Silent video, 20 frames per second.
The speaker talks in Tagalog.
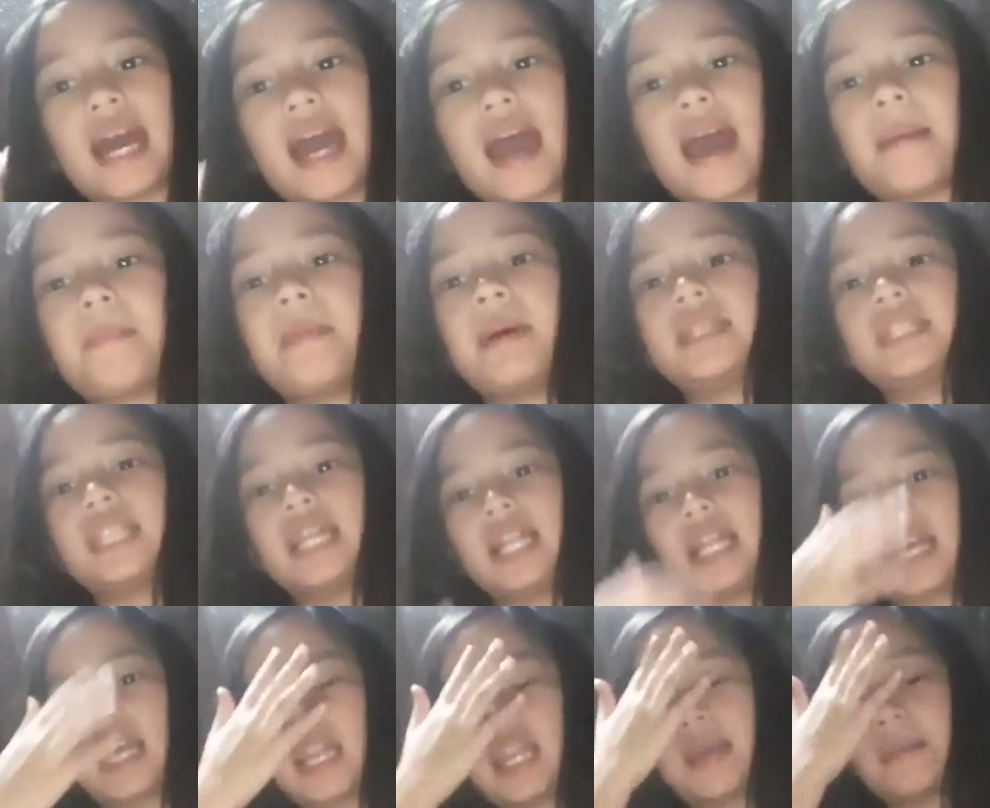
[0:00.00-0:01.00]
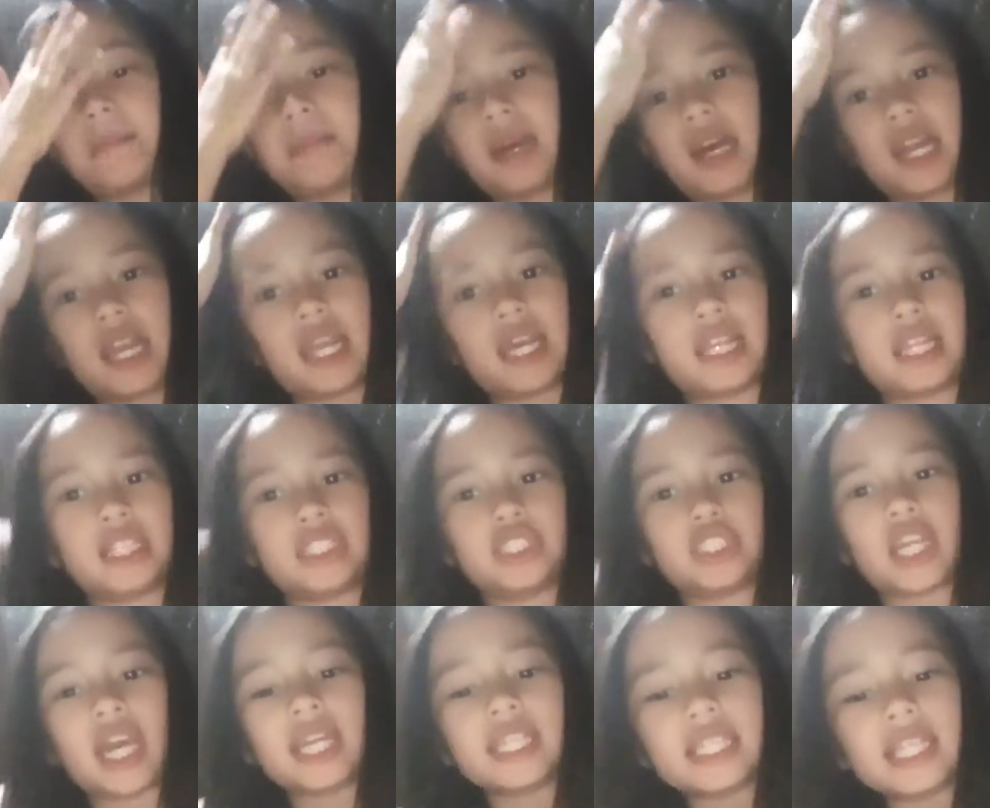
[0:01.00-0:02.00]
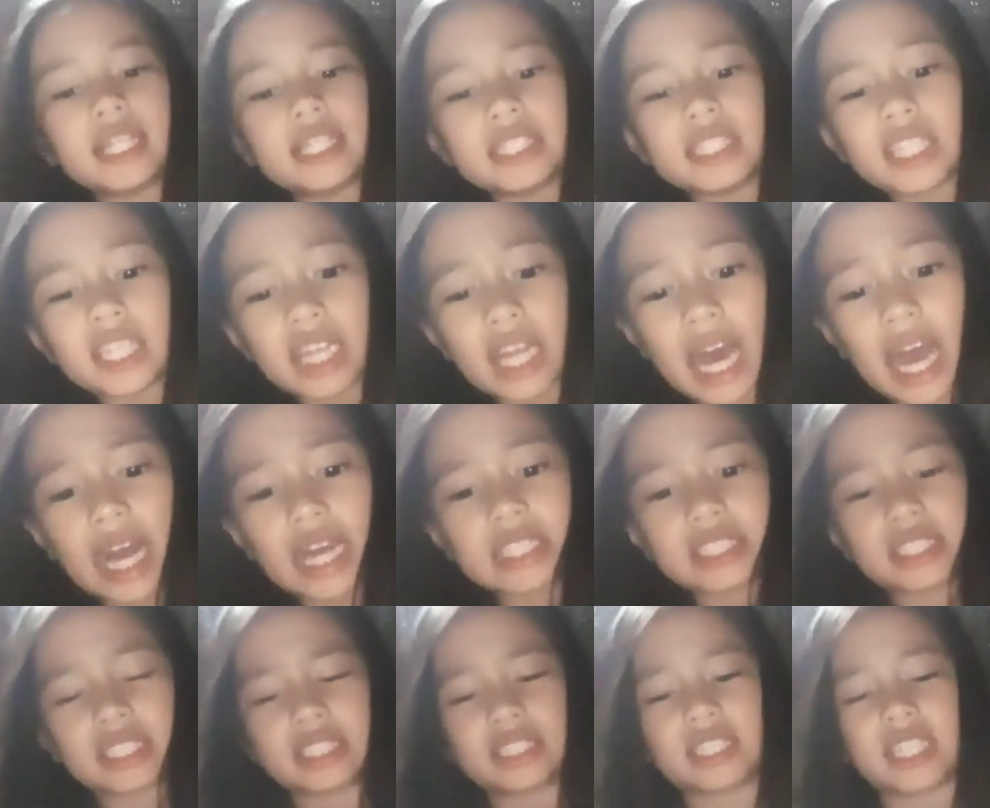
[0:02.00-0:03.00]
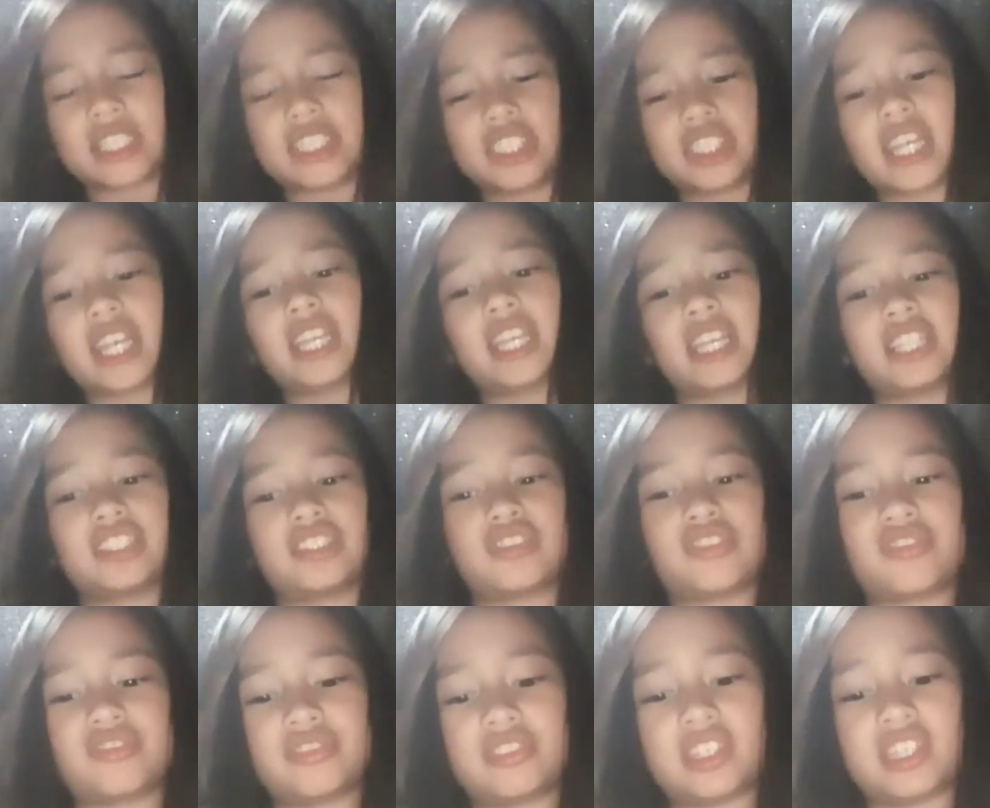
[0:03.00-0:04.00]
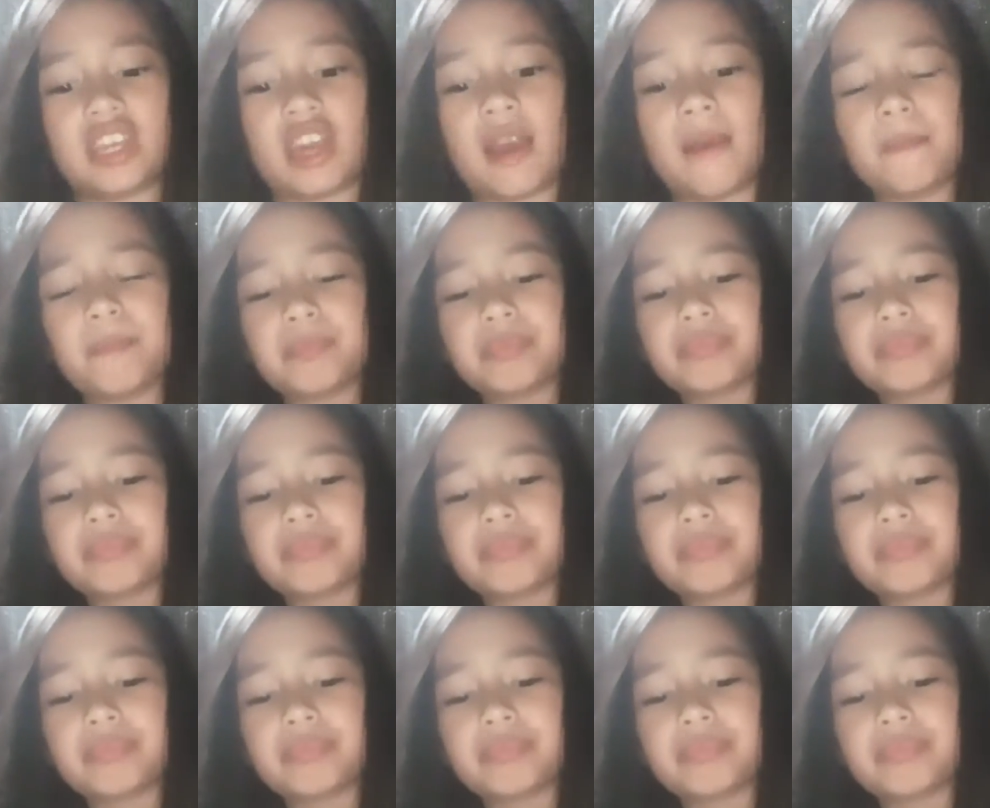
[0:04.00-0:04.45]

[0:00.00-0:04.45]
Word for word: Ang haba talaga ng pangalan ng channel nila kasi Sunshine and Sophia.